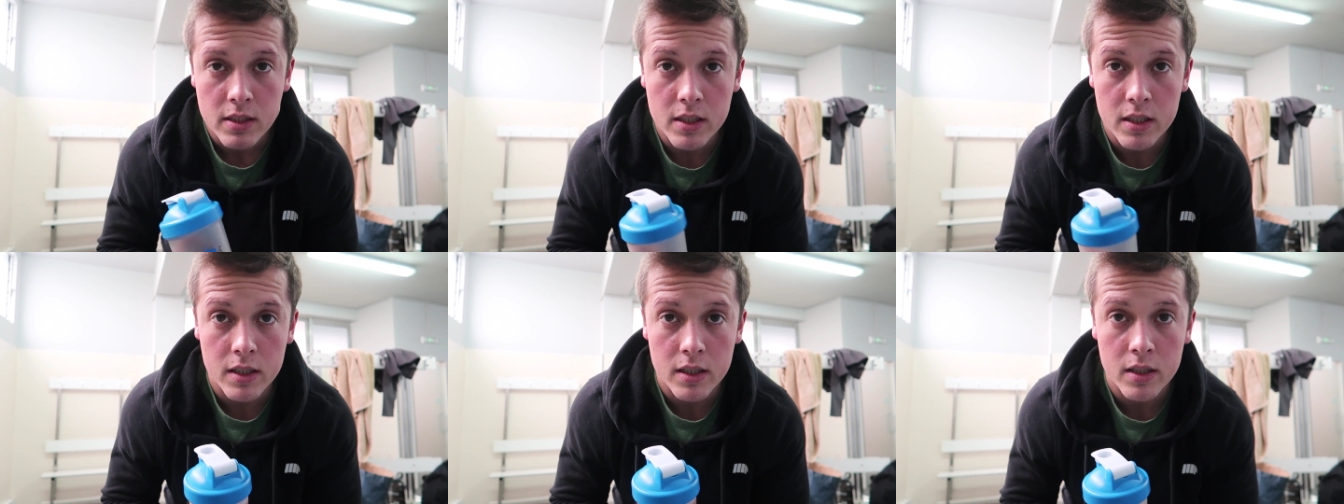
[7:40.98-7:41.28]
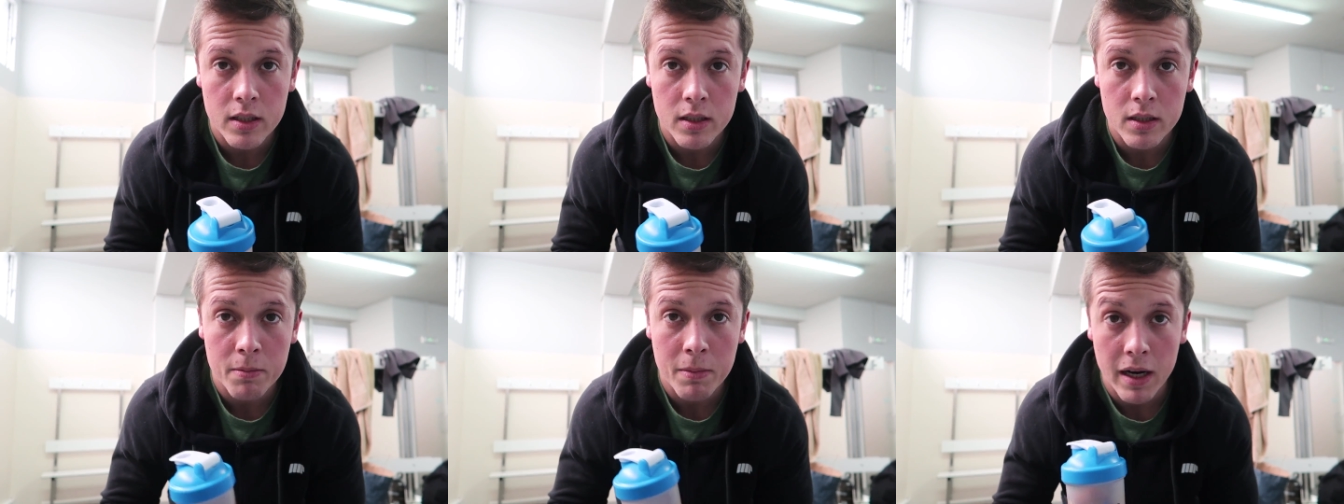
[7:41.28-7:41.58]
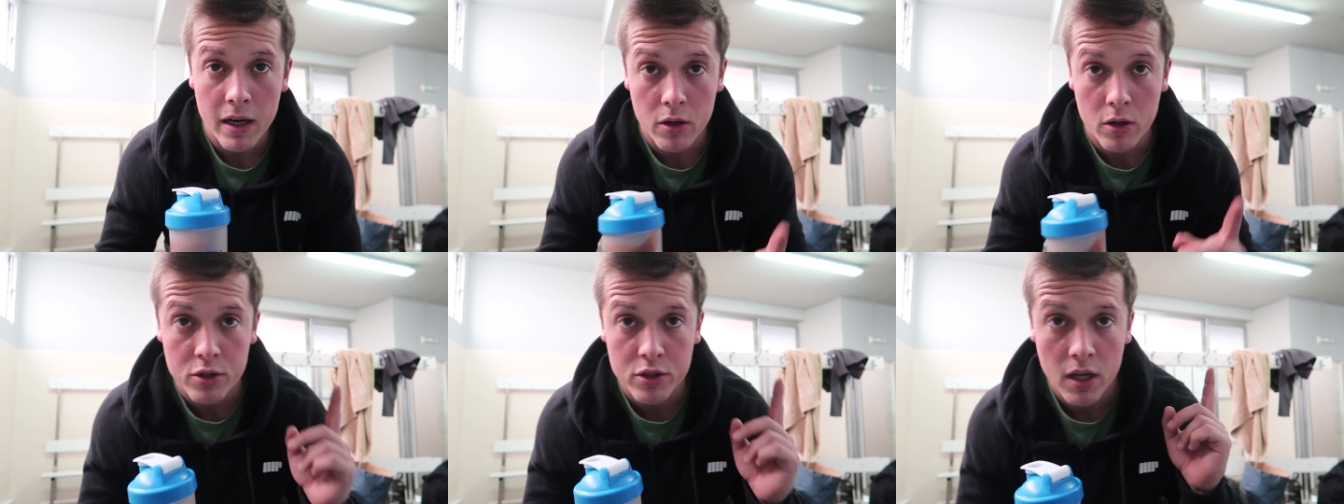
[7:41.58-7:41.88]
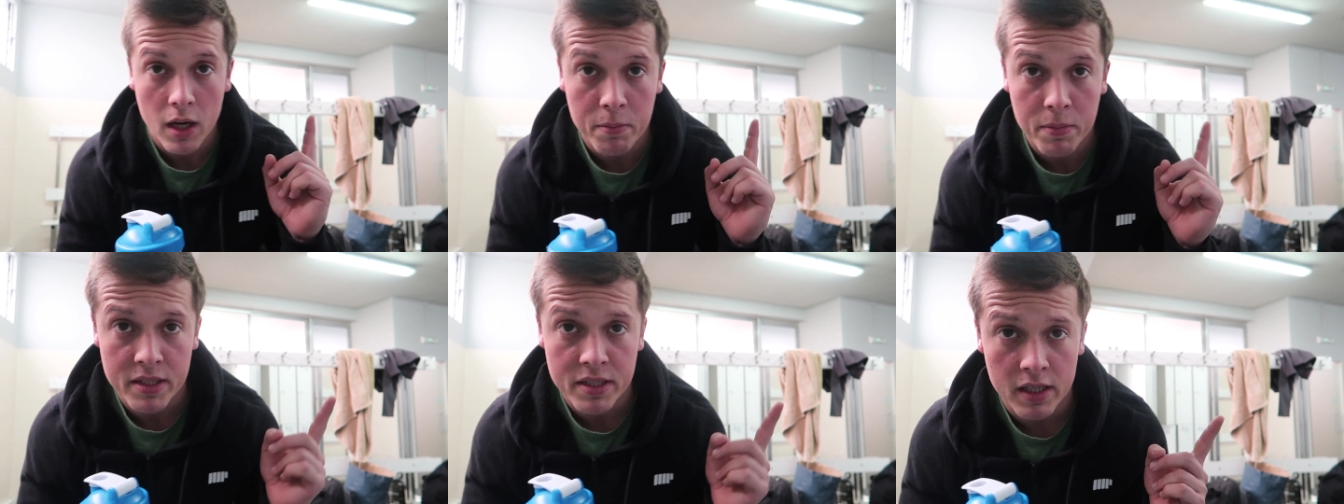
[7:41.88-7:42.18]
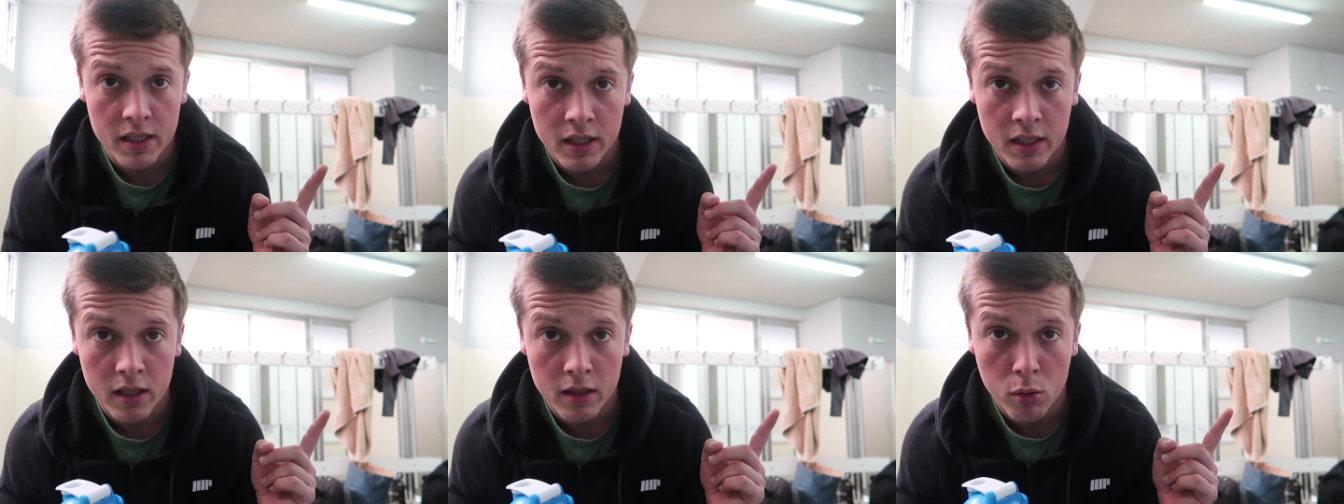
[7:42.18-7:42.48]
E uh, macros,
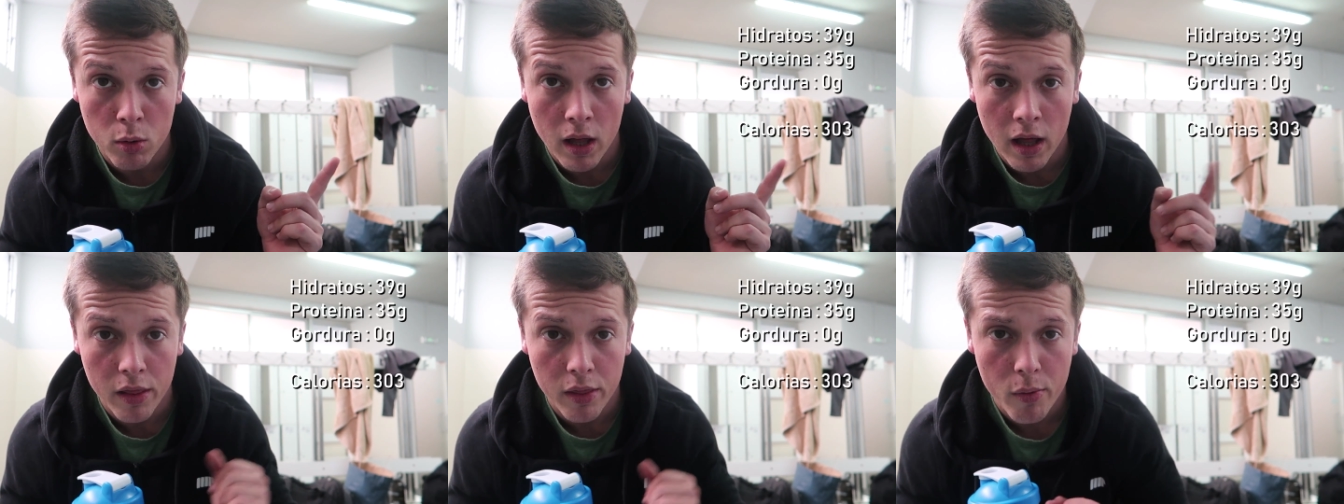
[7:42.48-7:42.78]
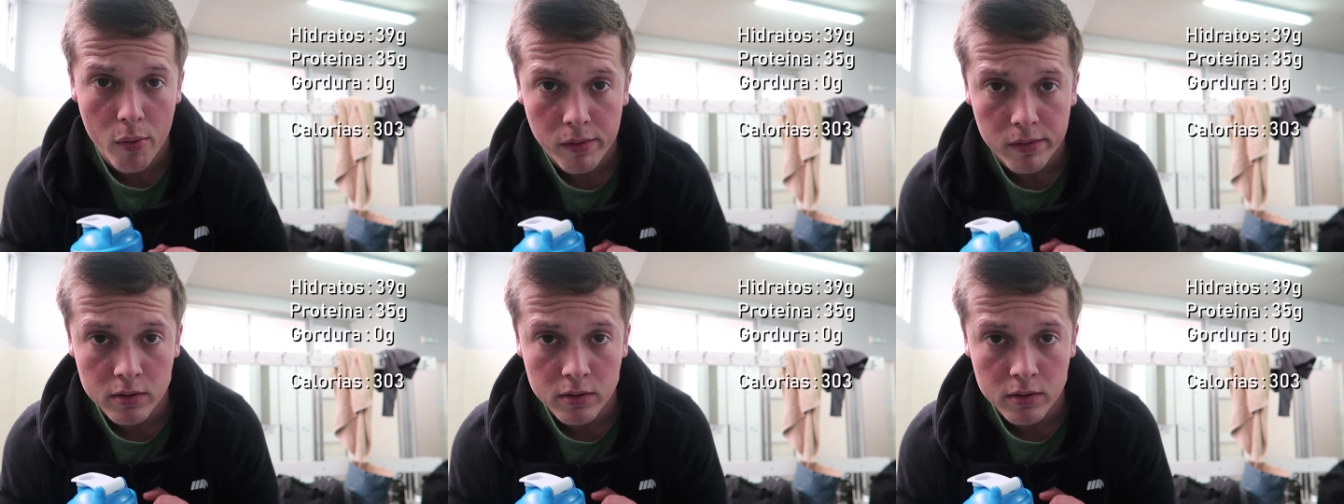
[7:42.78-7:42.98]
aparecer aqui do lado,